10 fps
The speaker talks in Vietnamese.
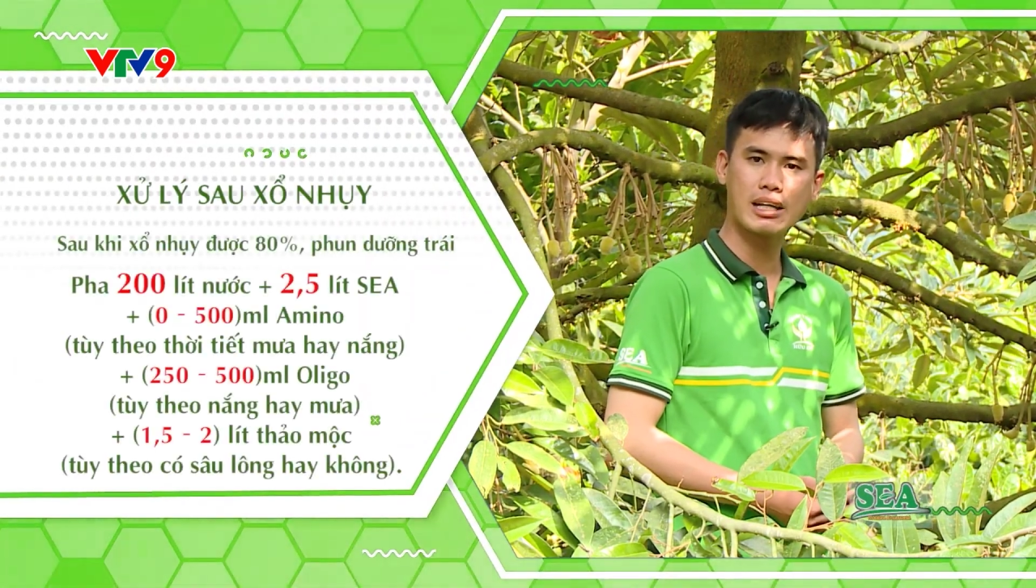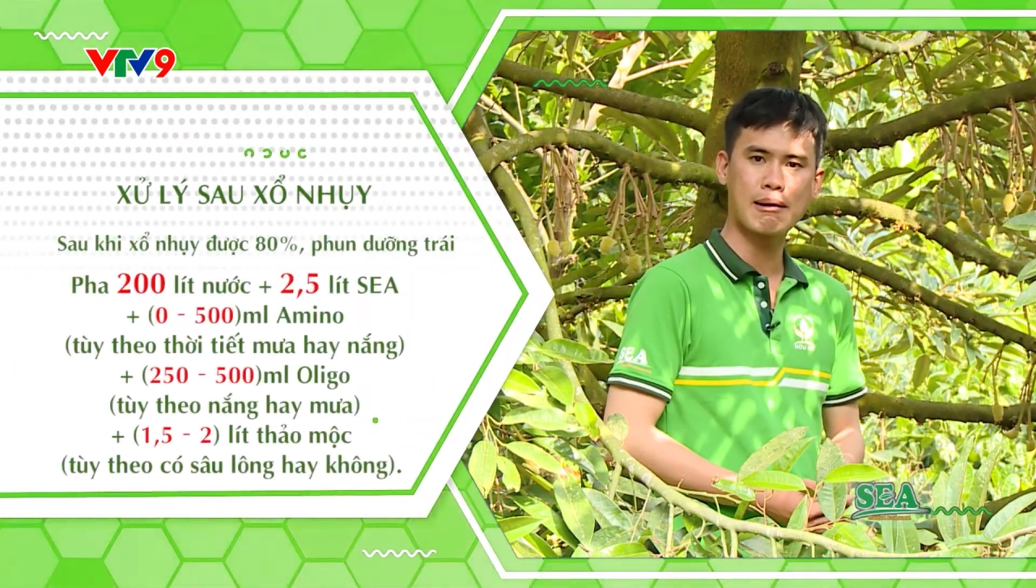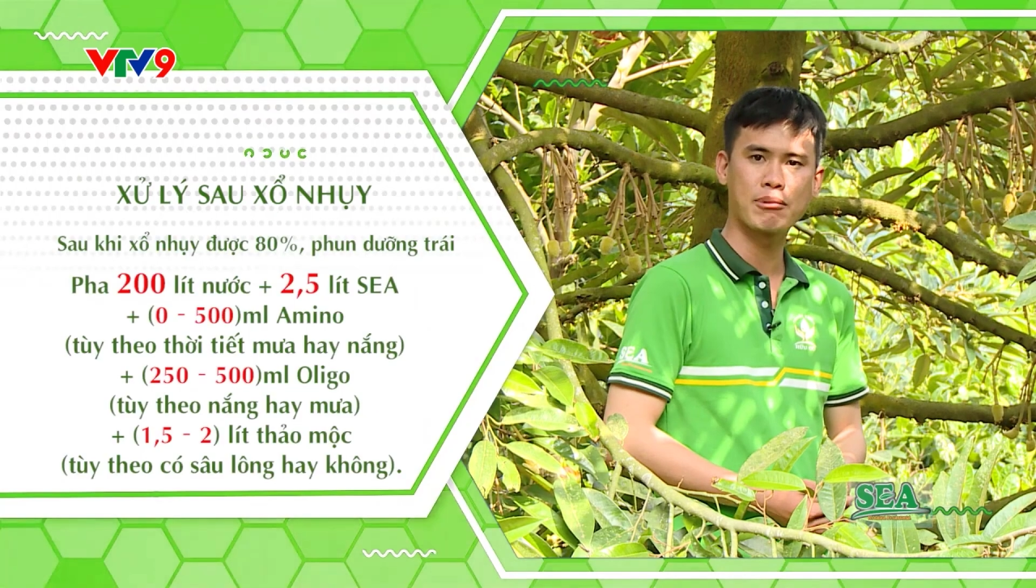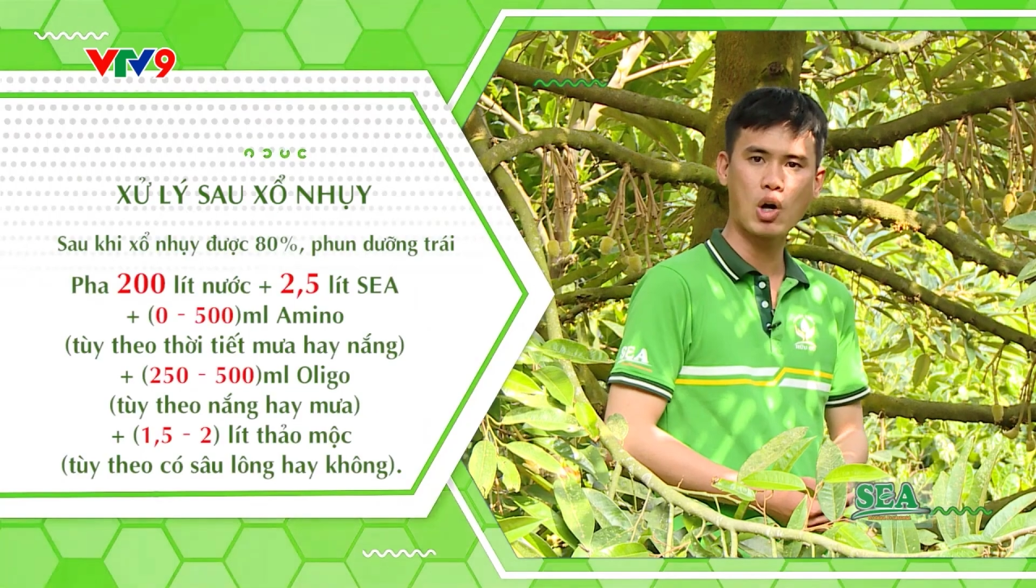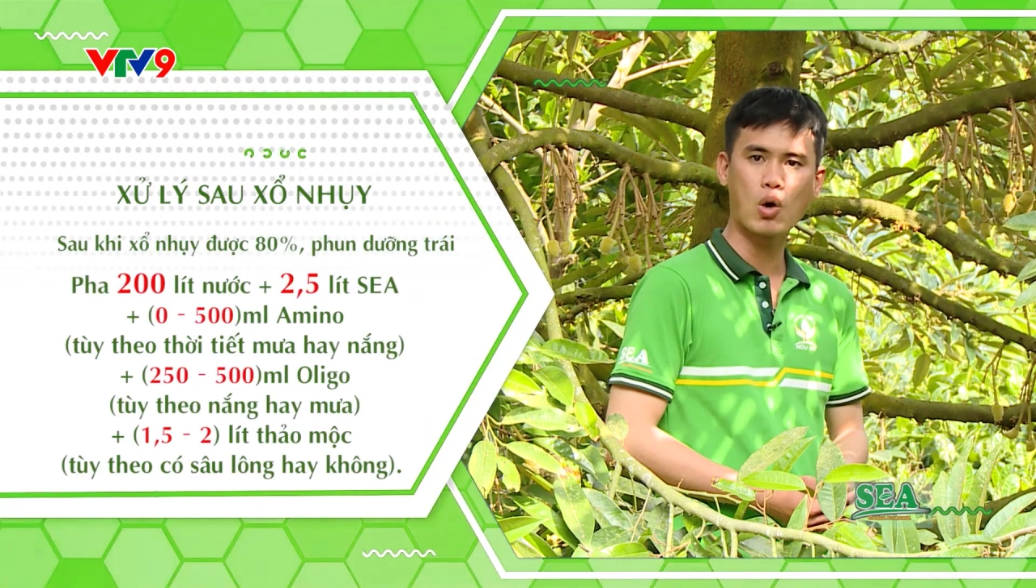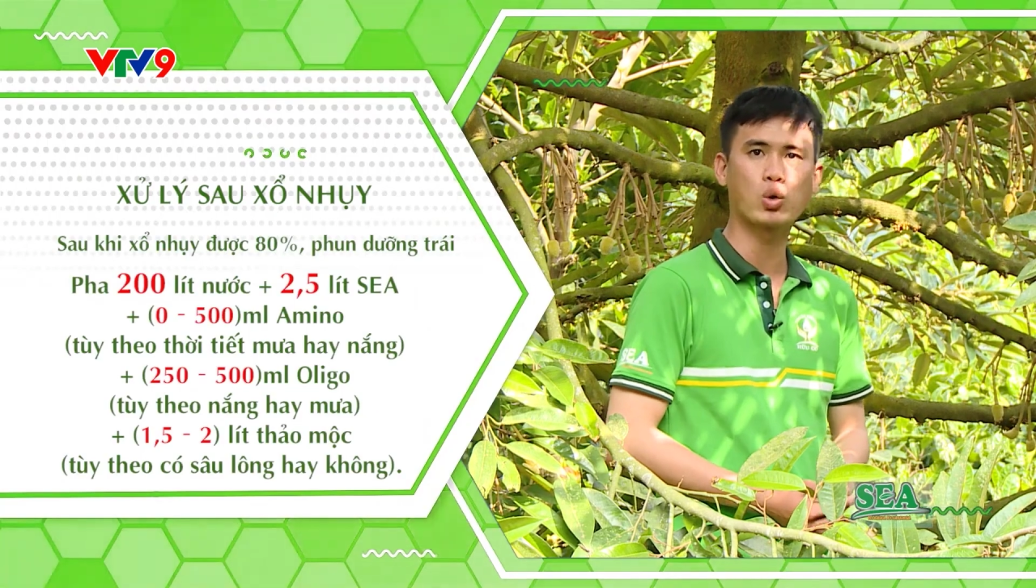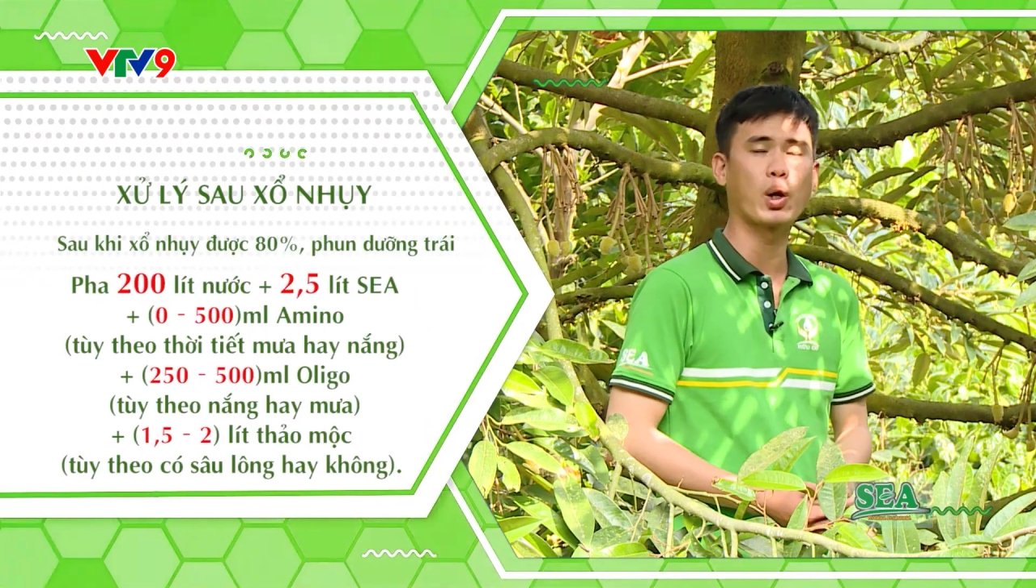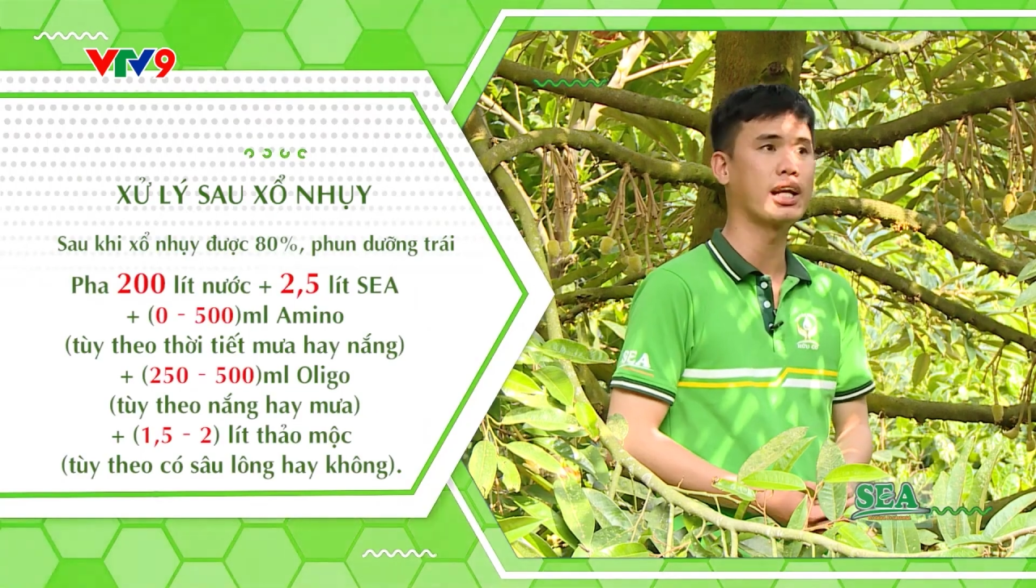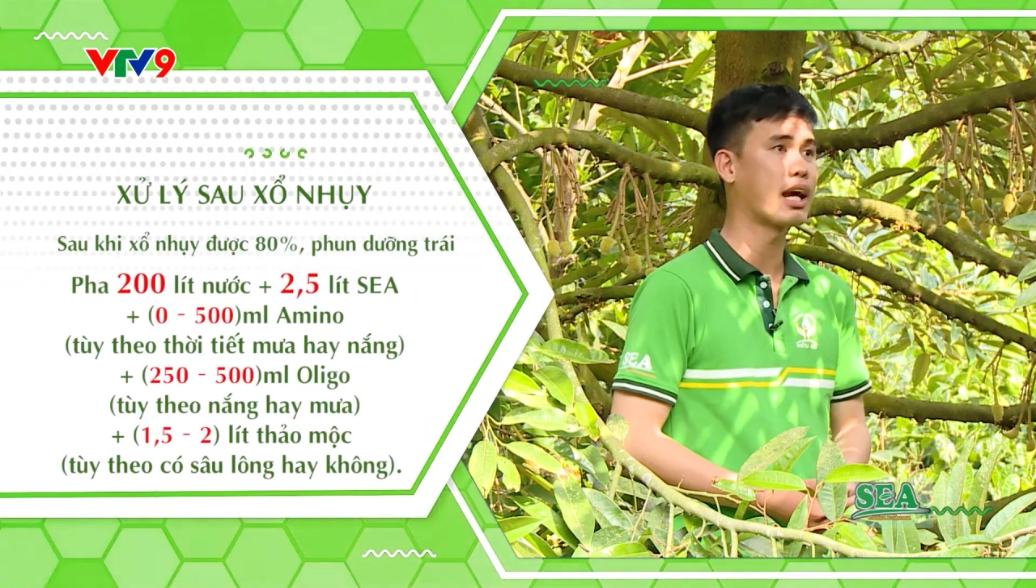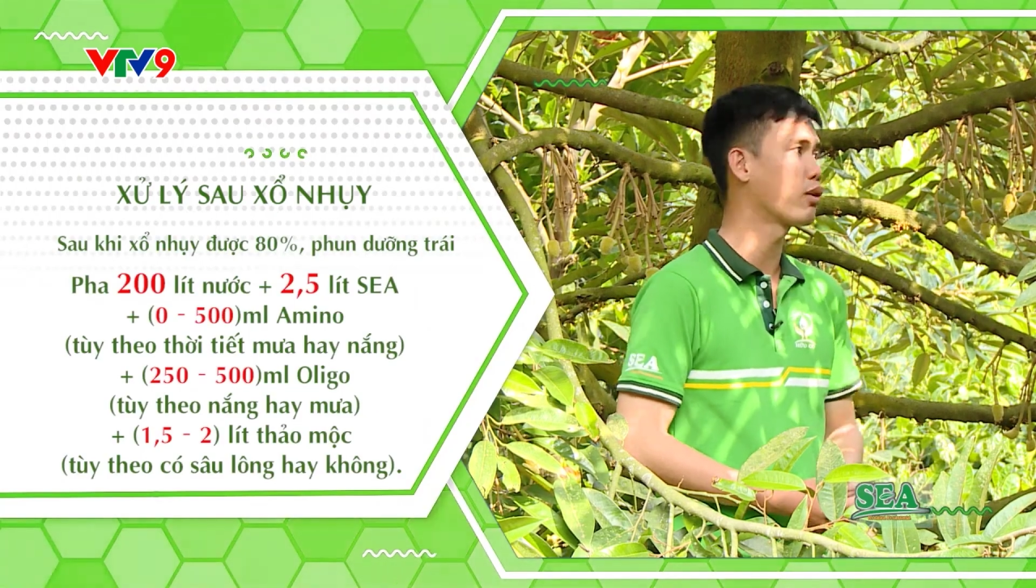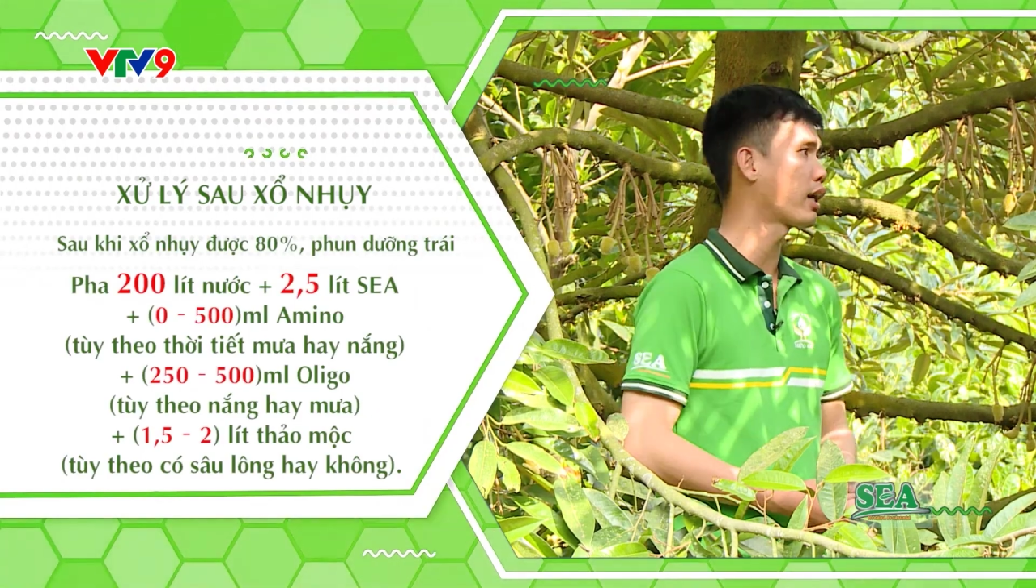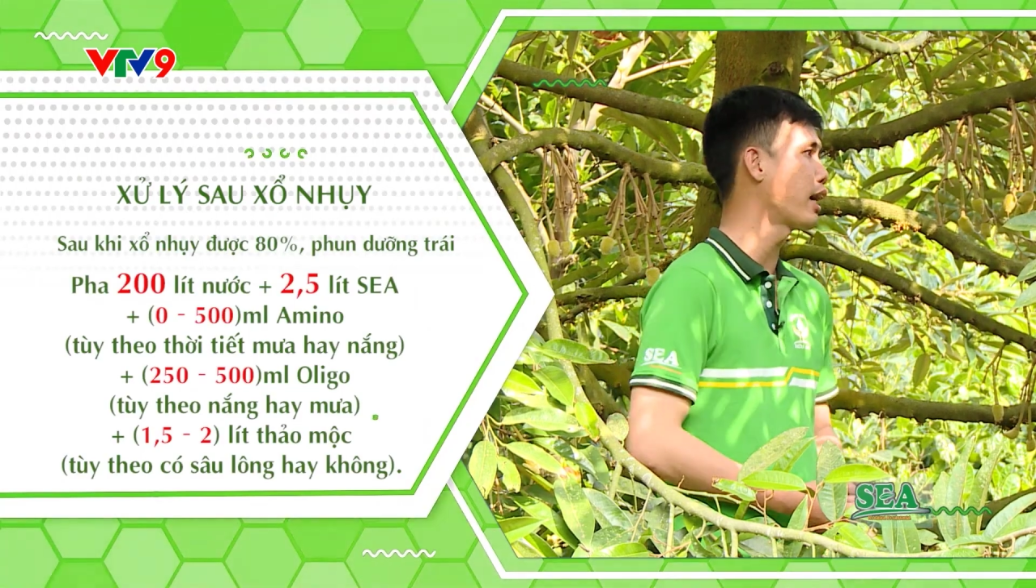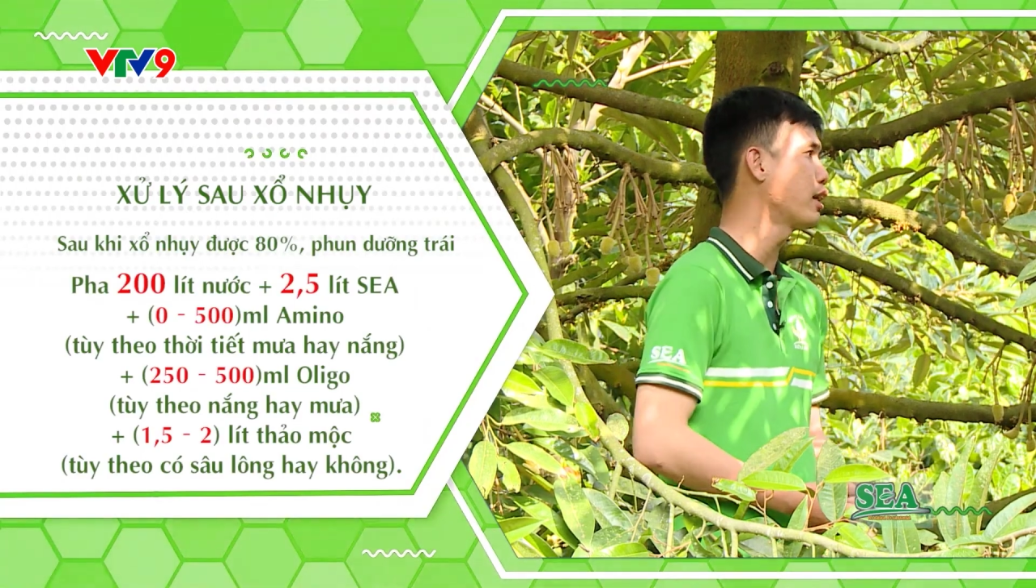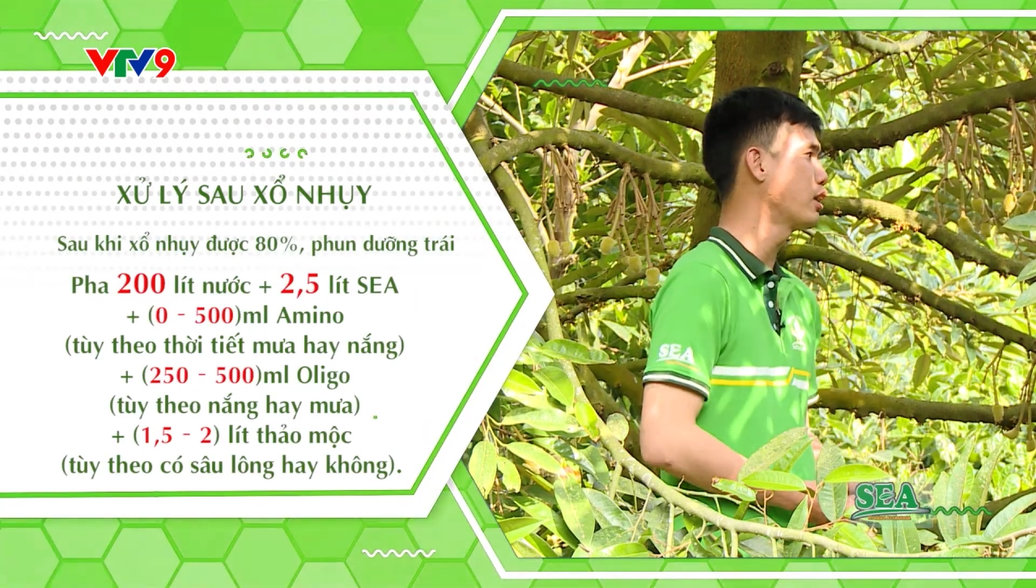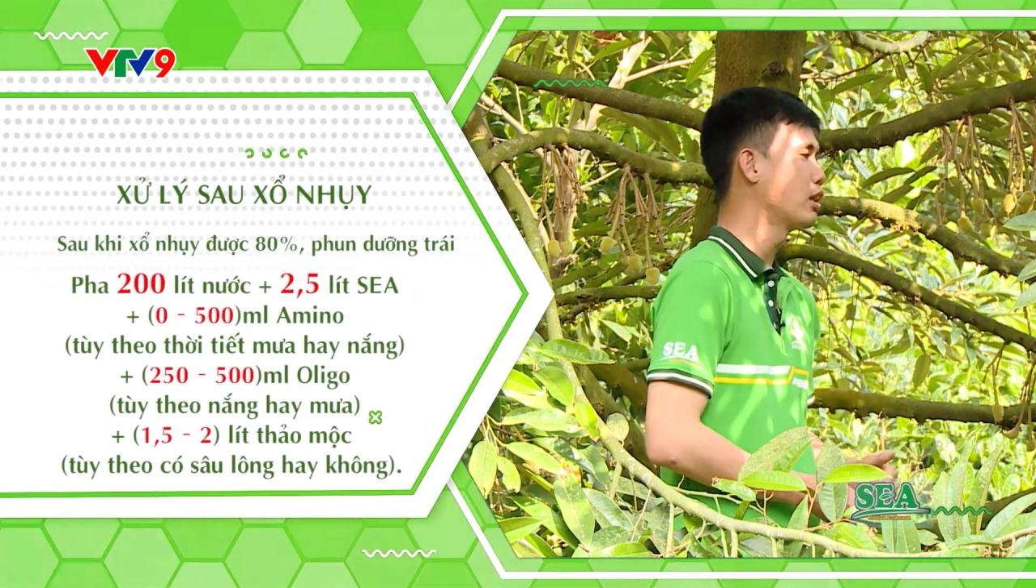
amino tùy theo cái